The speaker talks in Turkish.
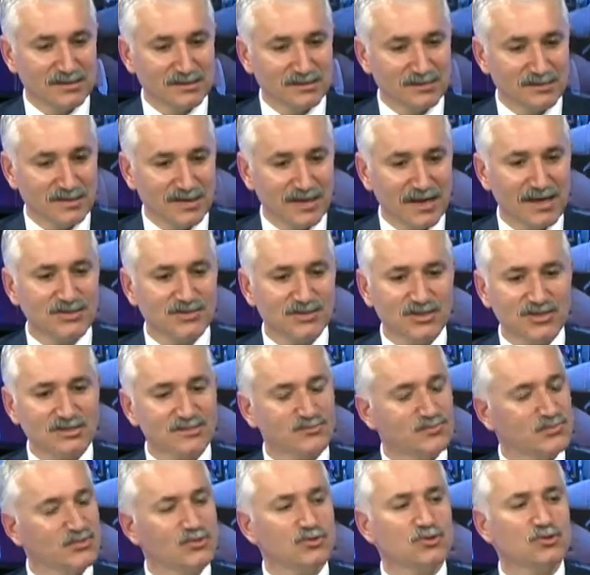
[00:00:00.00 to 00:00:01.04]
E, her
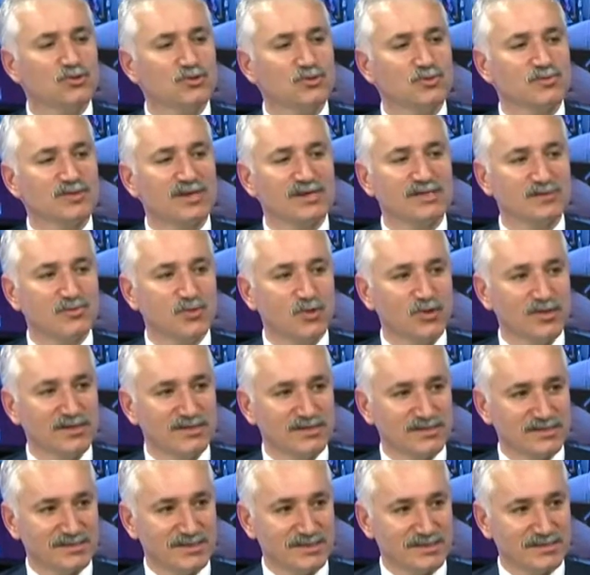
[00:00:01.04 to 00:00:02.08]
şey bütün kurumlarda
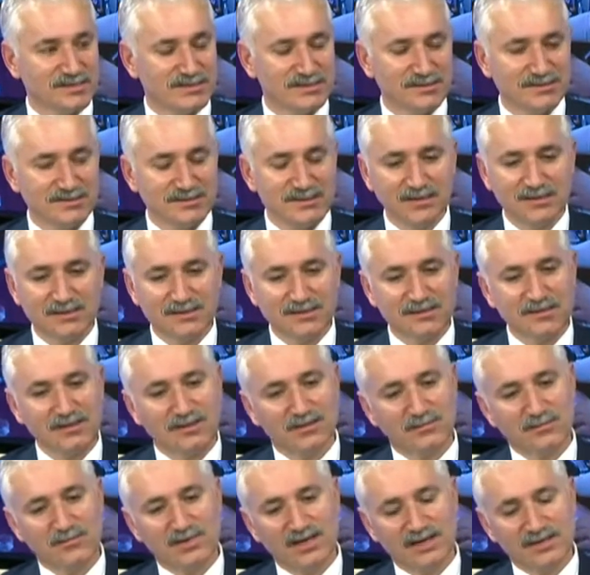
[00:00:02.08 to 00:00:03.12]
böyledir zaten. Yani
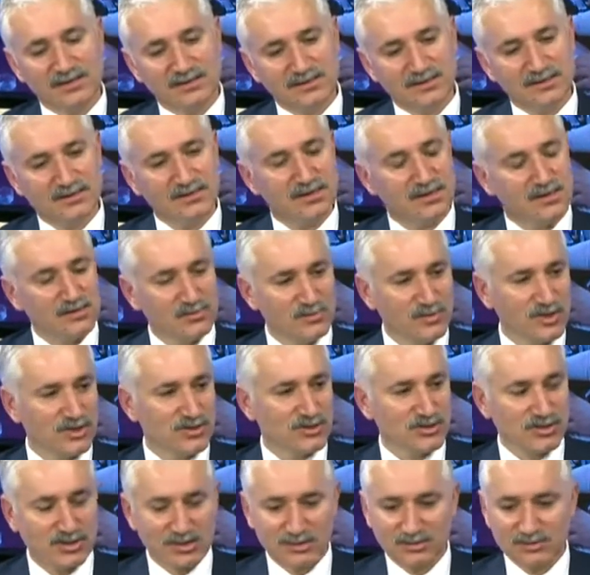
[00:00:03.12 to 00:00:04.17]
belediyede
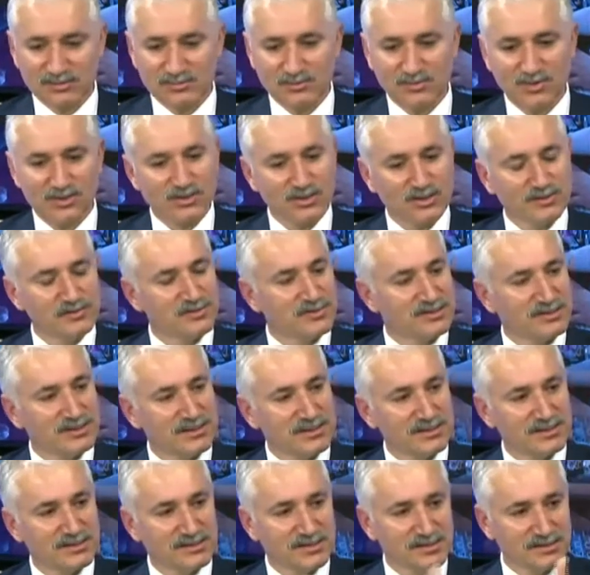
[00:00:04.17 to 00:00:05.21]
başkan, başka bir
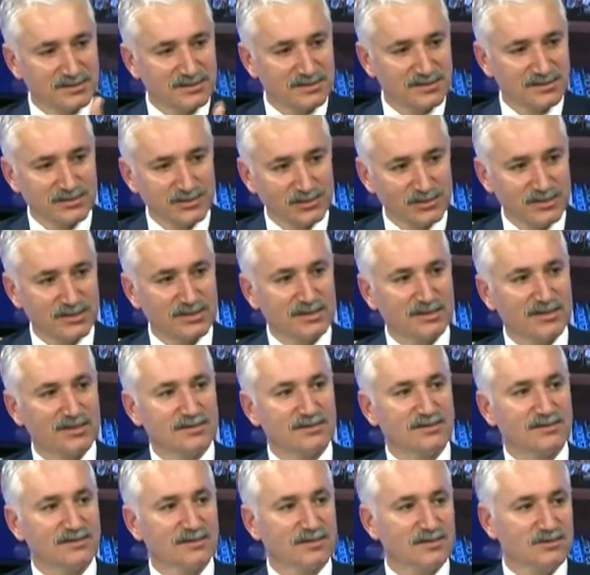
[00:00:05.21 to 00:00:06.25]
yerde sizi
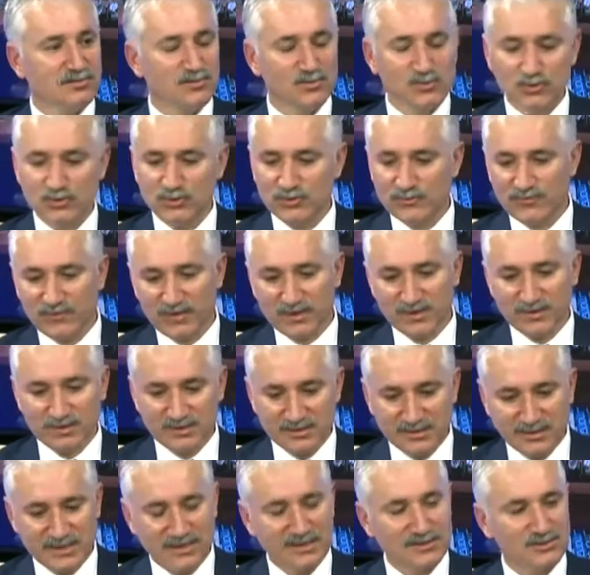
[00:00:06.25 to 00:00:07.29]
yöneten müdür ve
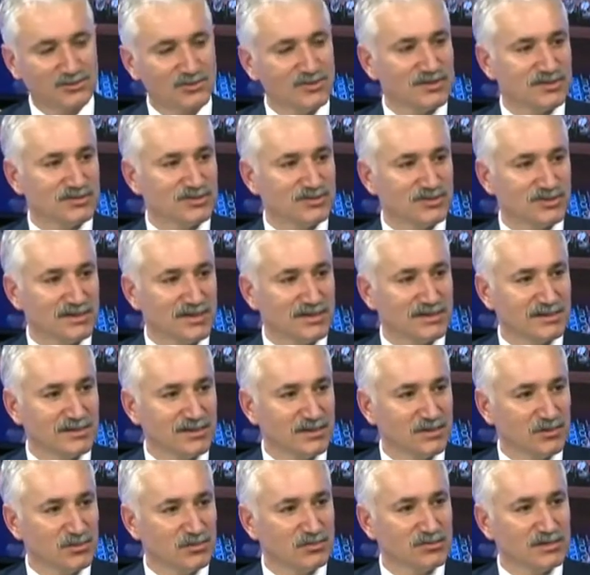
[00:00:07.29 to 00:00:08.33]
diğer yöneticiler
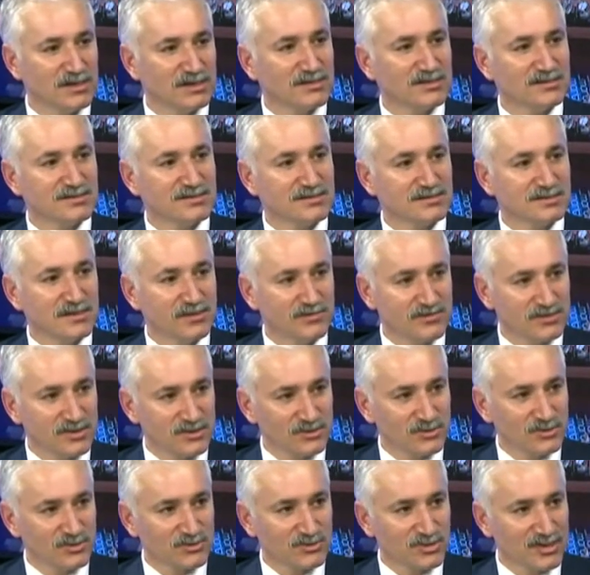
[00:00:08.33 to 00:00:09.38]
onlar nasıl
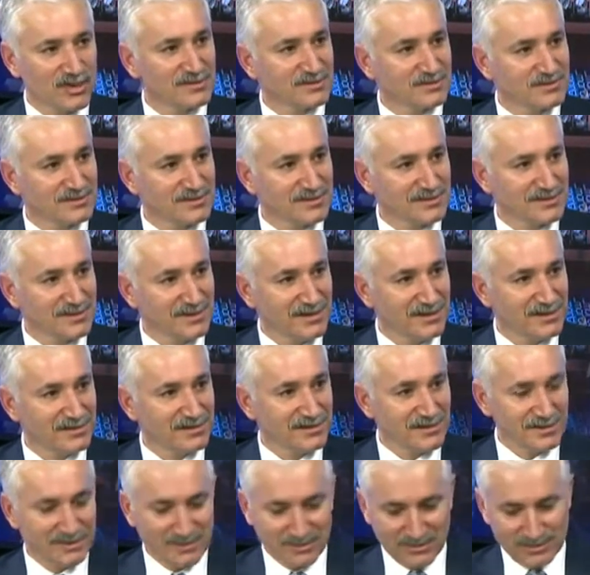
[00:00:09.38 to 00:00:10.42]
davranıyorsa
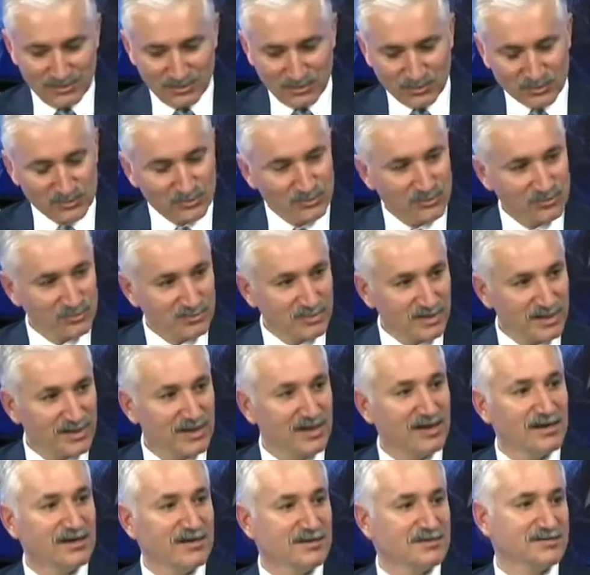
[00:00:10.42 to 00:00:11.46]
altındakiler de onun
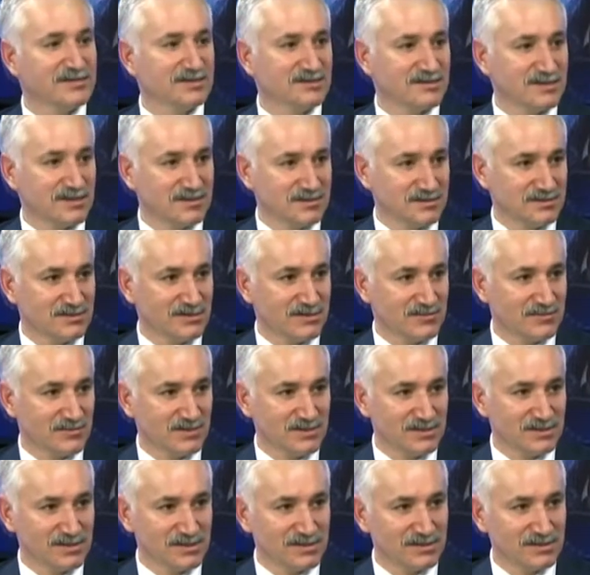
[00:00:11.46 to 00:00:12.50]
paralelinde zaten
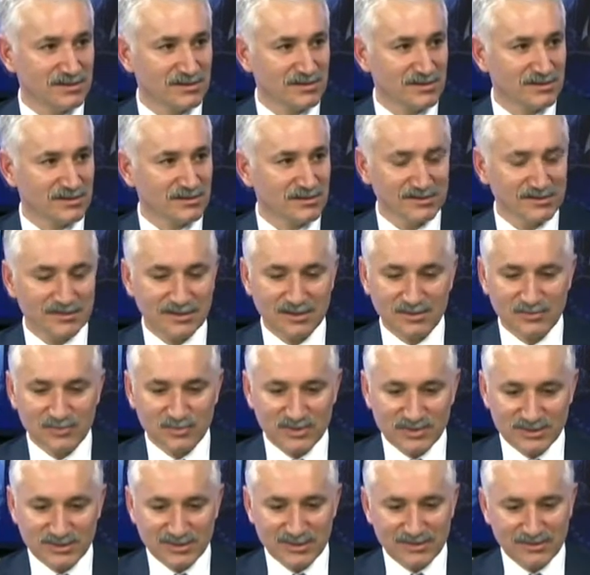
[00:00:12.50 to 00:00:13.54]
davranırlar.
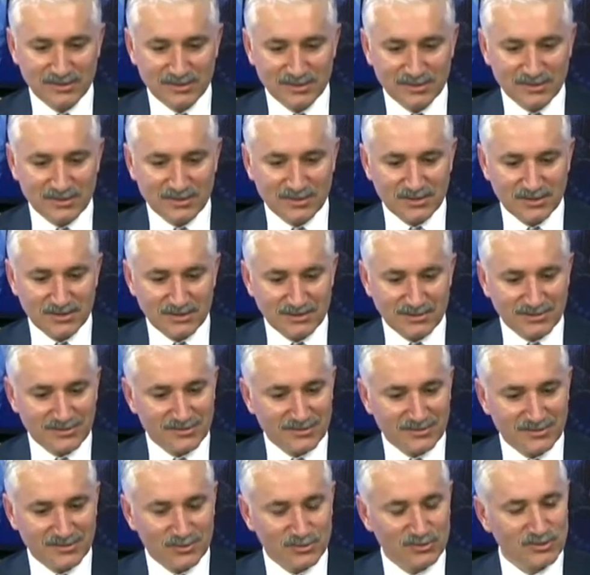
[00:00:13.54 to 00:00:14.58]
Yani bizler ee,
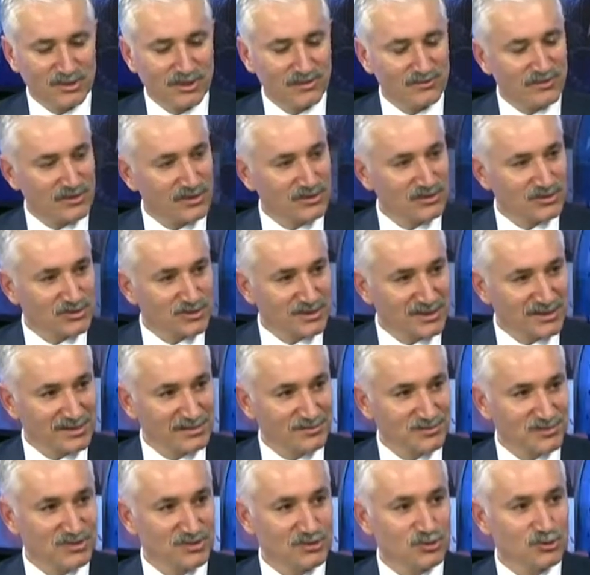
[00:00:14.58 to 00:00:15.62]
o
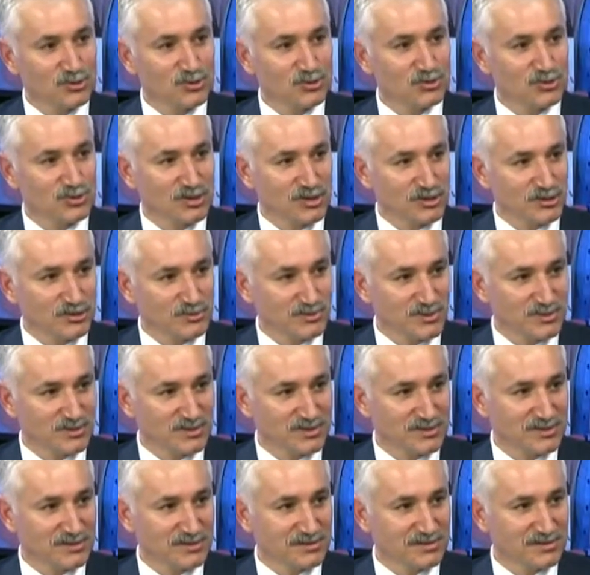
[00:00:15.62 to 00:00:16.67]
davranışlarımızı, çok
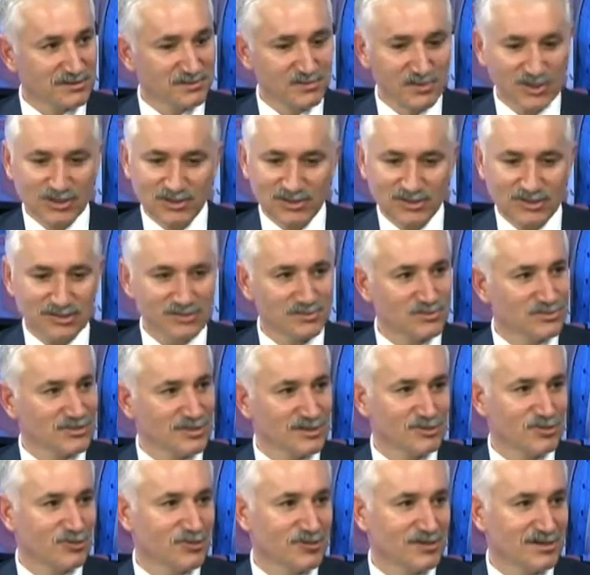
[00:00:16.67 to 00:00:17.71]
çalışmamızı
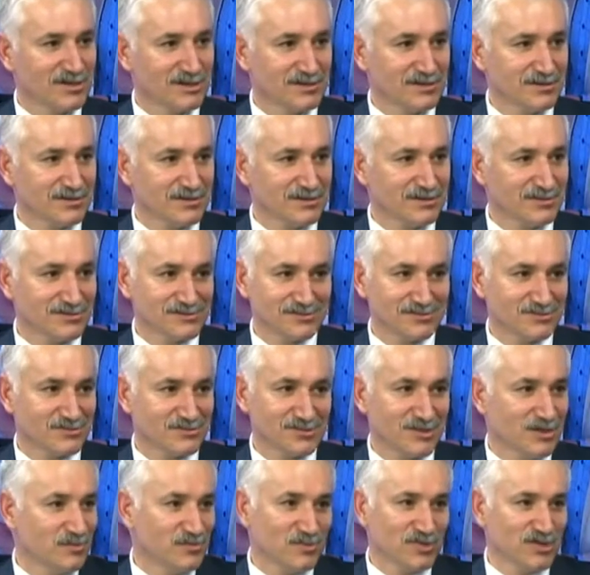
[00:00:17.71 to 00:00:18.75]
başkanımızdan görerek e,
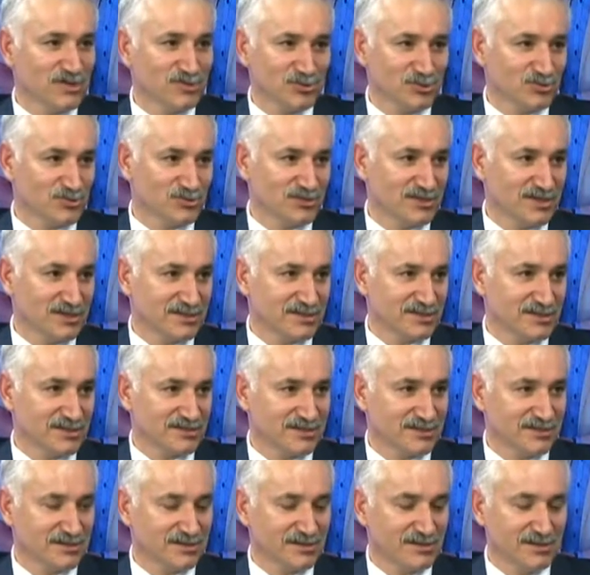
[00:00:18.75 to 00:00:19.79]
yapmak zorundayız
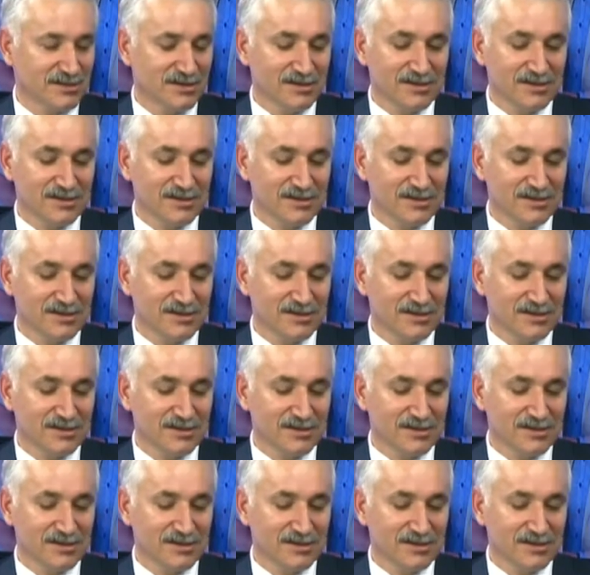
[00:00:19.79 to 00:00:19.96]
zaten.